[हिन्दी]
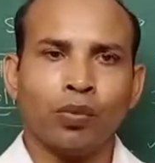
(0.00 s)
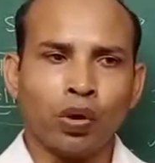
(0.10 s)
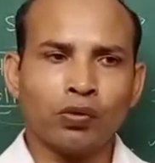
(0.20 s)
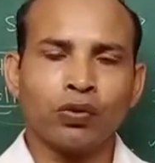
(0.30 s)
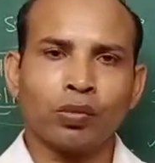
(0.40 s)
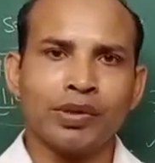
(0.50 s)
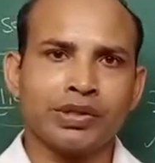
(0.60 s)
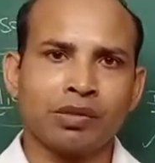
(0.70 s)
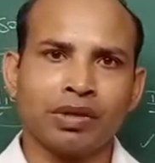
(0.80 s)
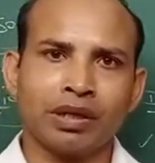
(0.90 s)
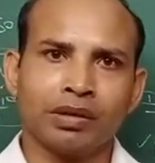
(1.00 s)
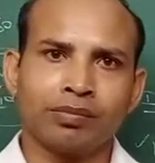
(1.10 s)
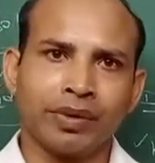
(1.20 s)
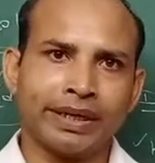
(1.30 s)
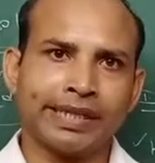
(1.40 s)
बॉन्ड फॉर्मेशन
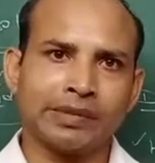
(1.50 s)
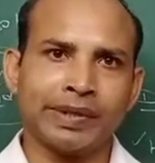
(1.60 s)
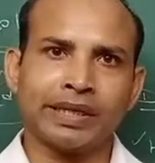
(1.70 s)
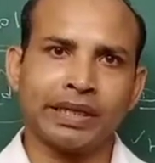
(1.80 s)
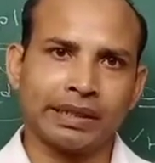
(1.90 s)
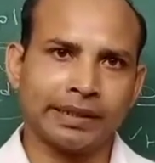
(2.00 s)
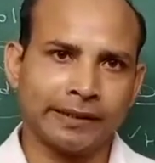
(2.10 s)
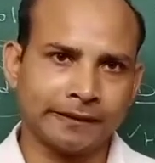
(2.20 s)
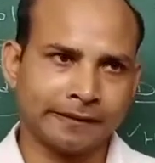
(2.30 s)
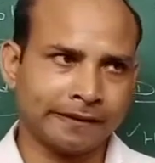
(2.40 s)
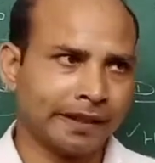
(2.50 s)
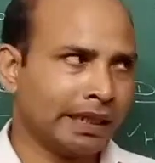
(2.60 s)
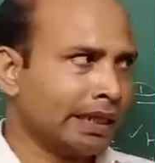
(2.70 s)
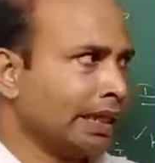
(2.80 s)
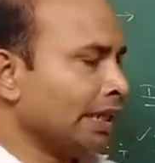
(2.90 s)
में पार्टिसिपेट कराता है
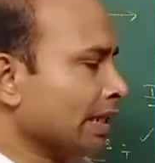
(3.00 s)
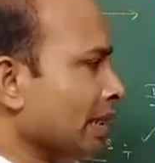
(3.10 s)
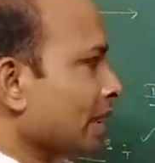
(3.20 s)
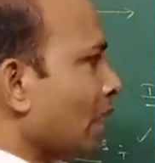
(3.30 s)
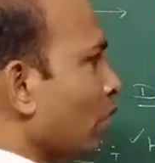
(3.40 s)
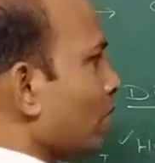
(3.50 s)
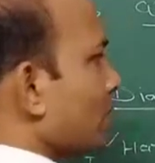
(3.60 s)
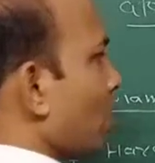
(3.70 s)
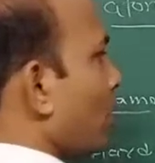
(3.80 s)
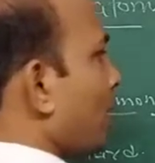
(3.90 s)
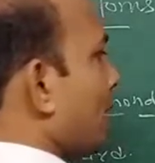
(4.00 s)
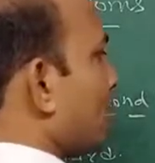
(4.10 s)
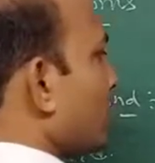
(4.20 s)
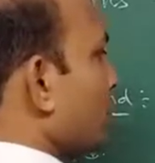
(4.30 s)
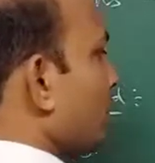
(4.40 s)
इसके चारों के चारों
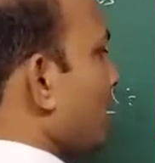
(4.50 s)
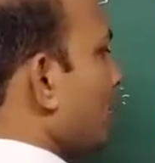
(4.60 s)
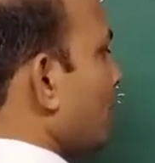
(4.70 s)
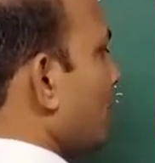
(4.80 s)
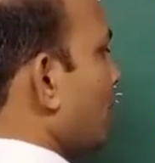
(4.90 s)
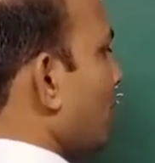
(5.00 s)
इलेक्ट्रॉन जो हैं